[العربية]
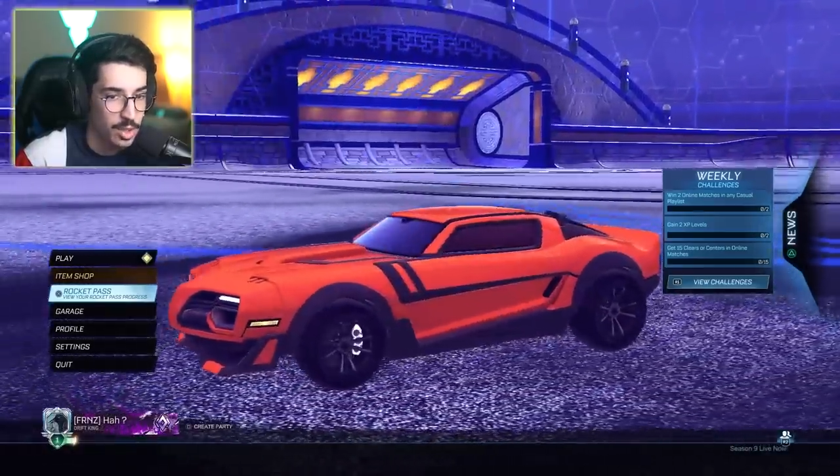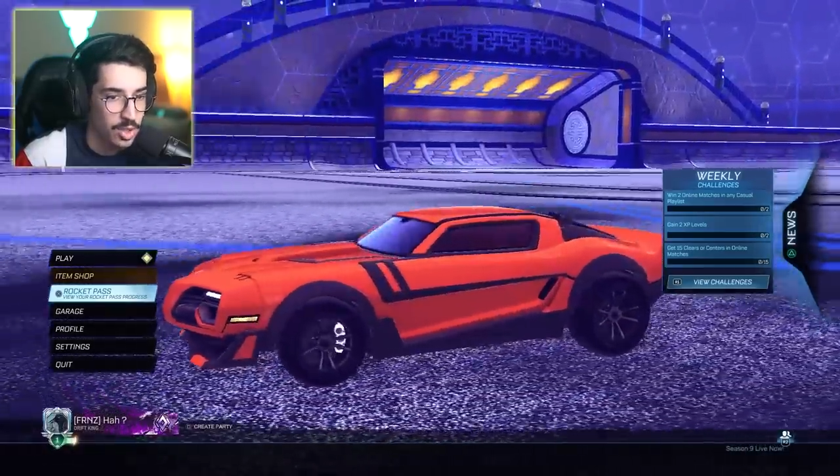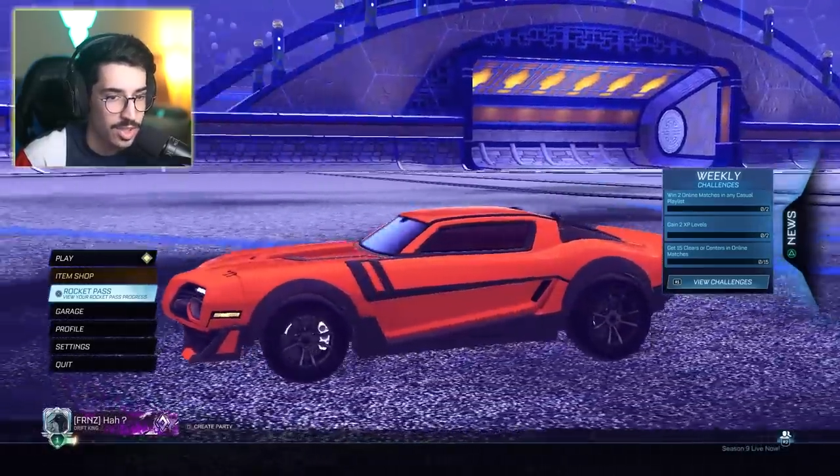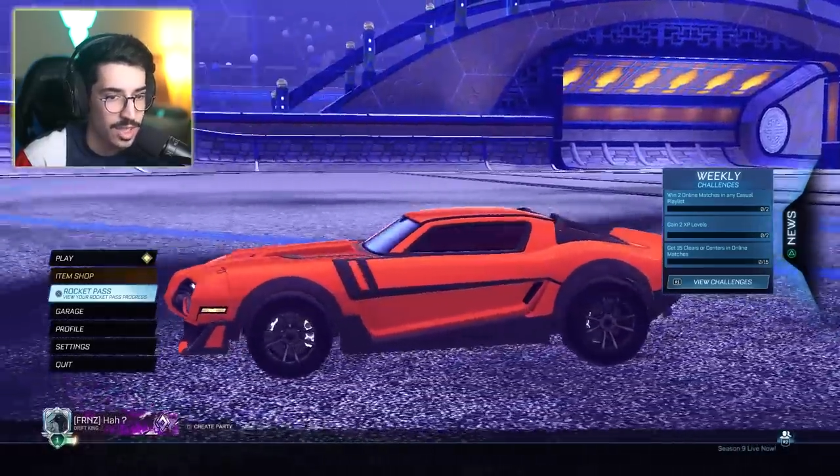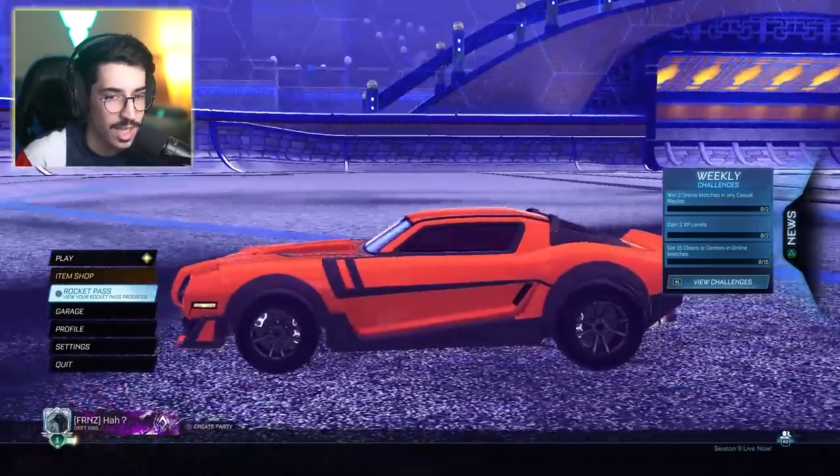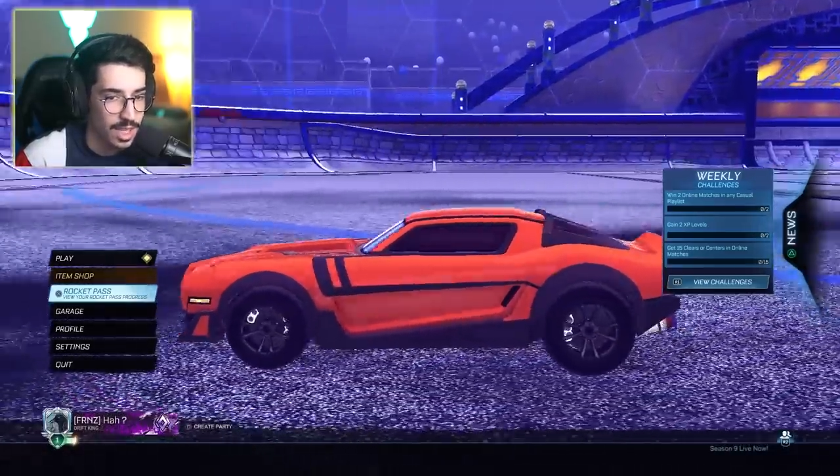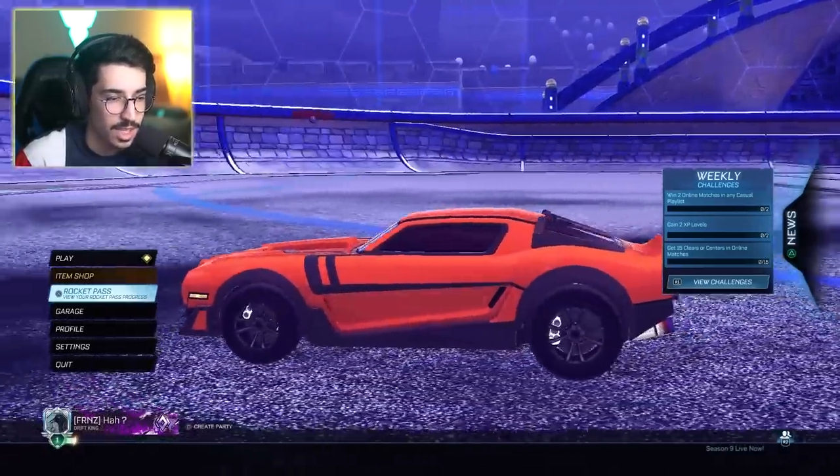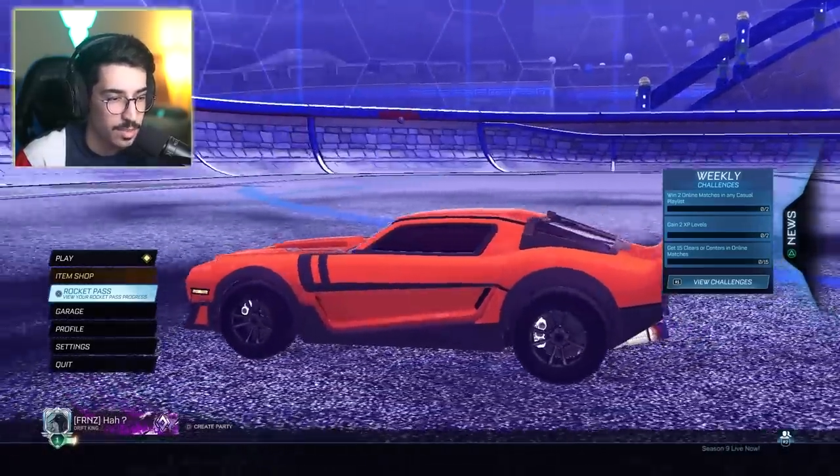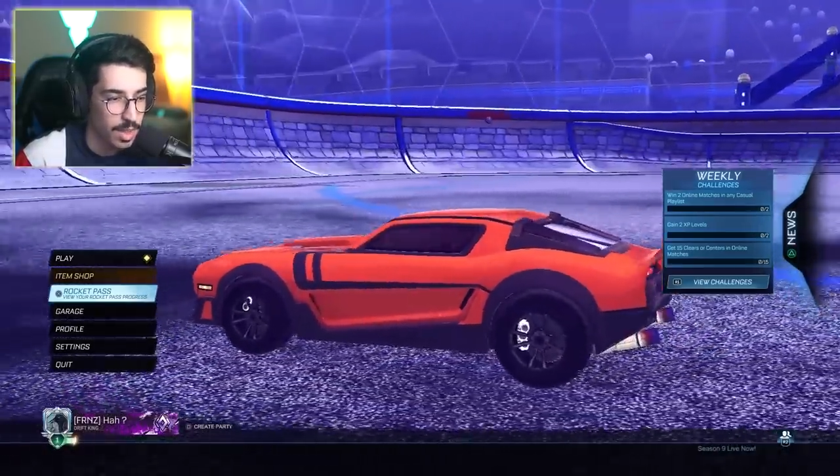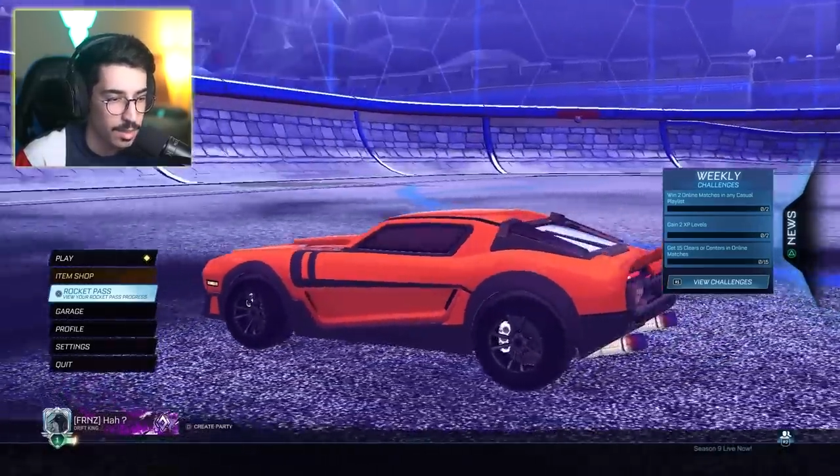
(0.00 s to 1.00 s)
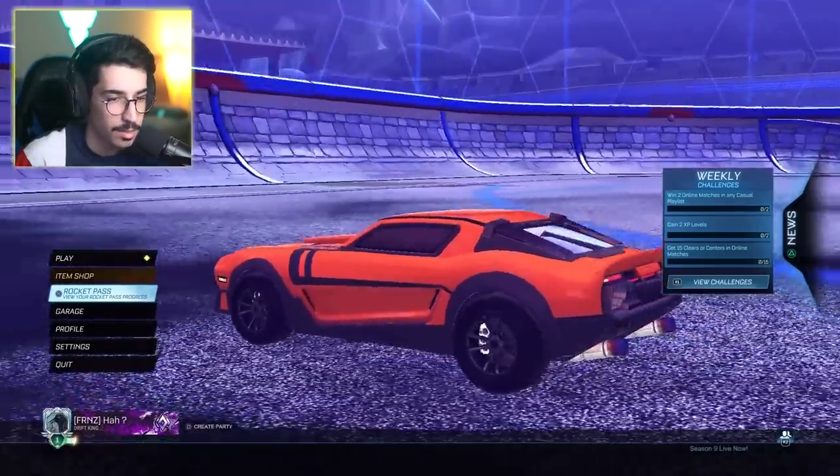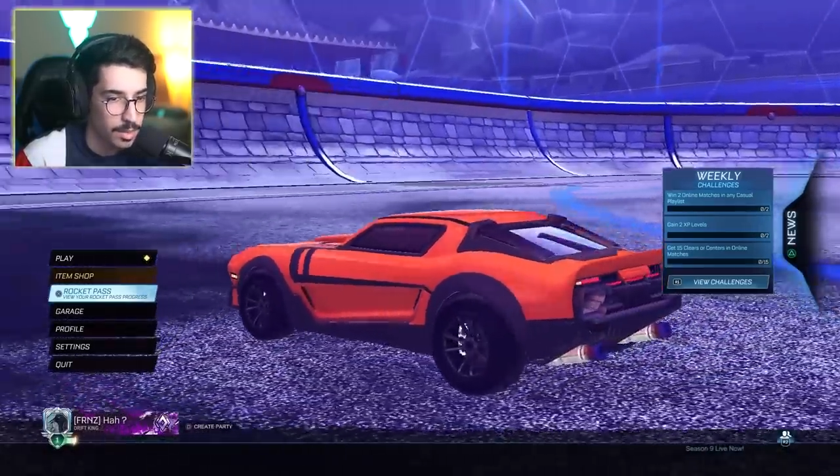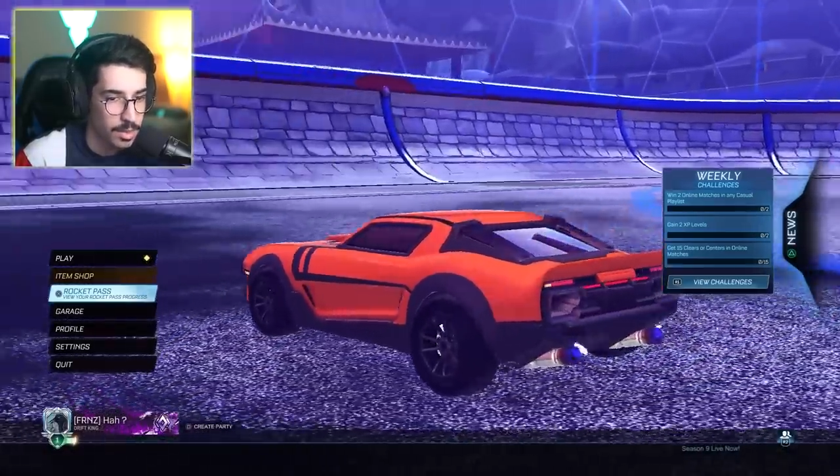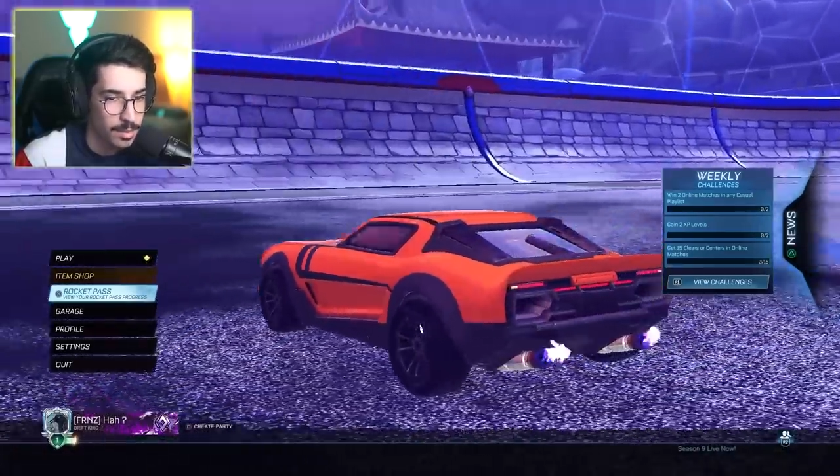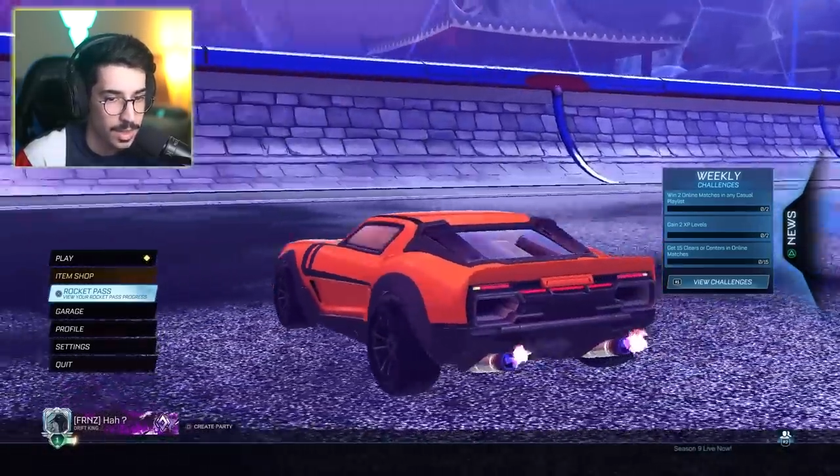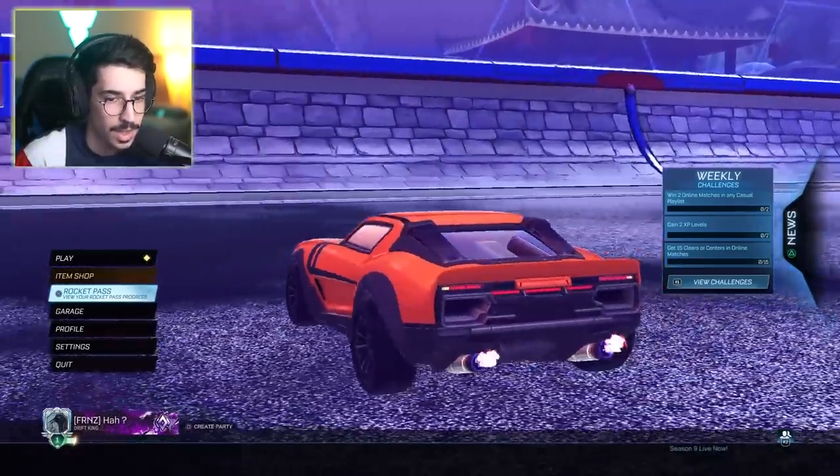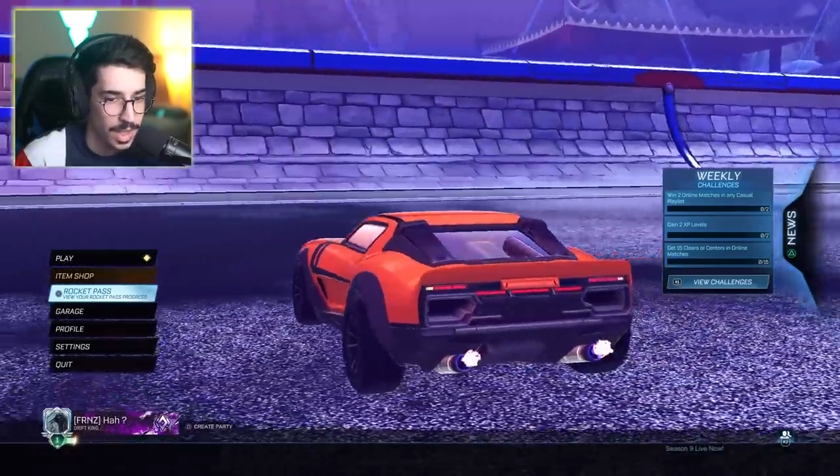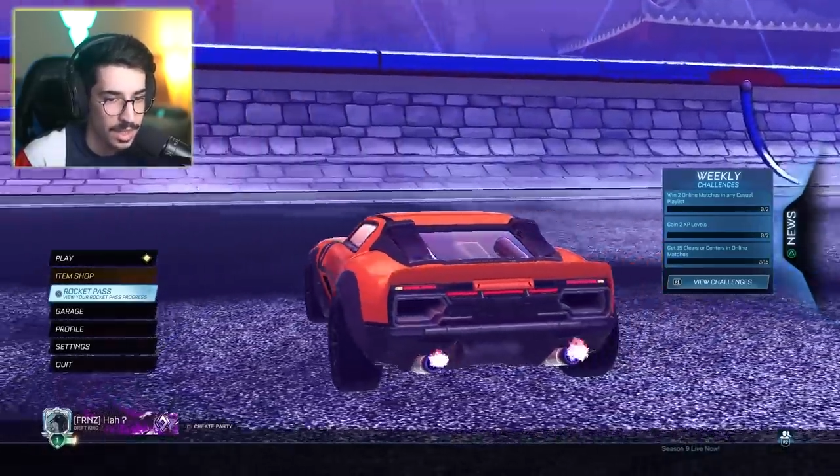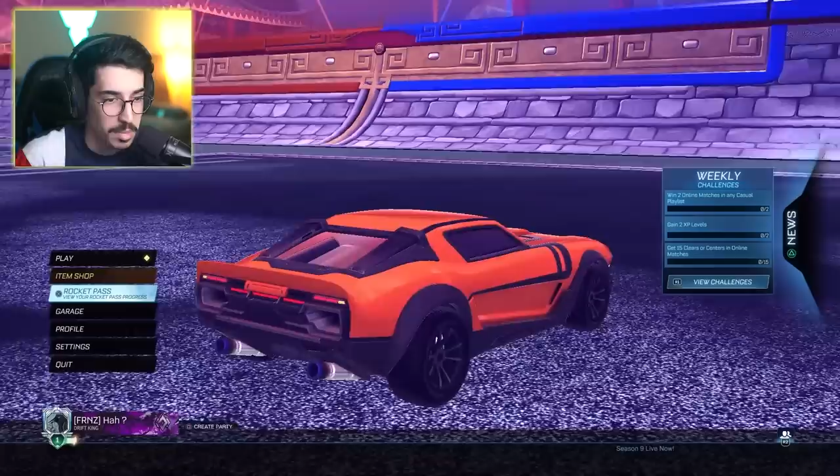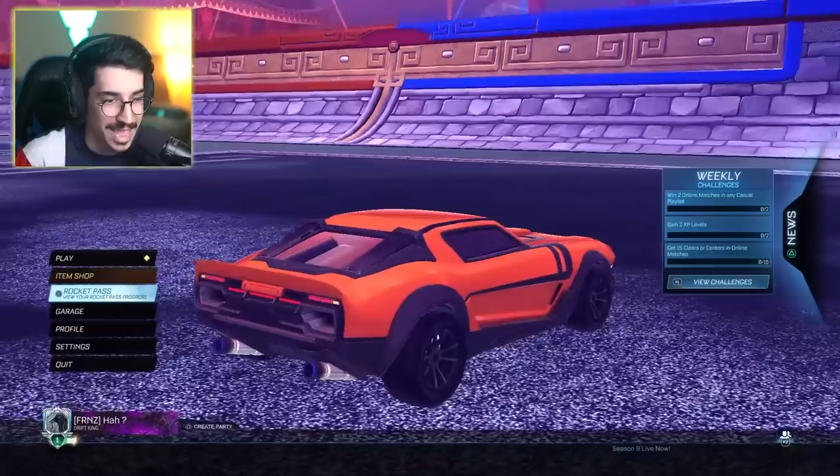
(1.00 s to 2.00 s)
وش السياره اسمها امبرور ما ادري
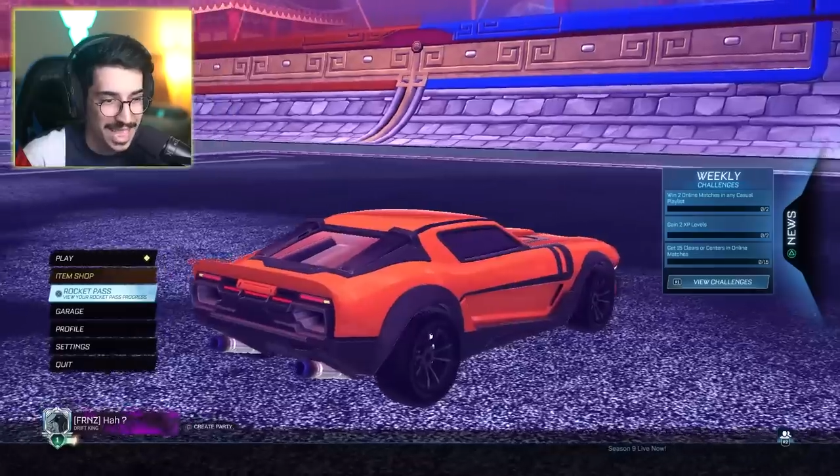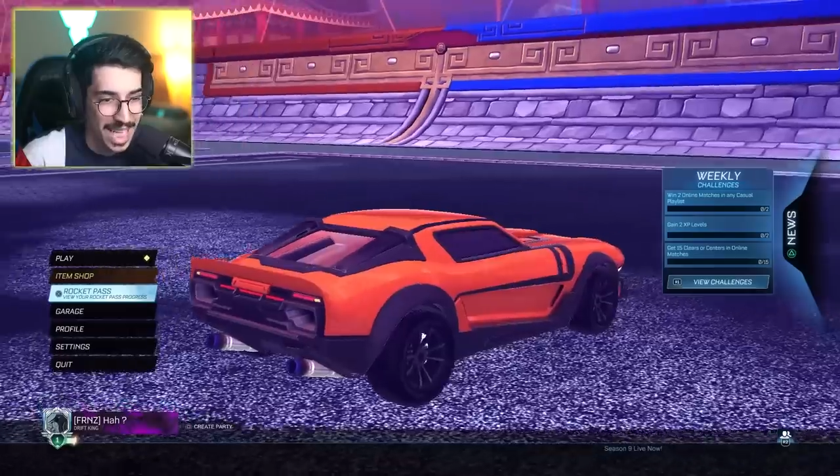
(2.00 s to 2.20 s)
ايش بس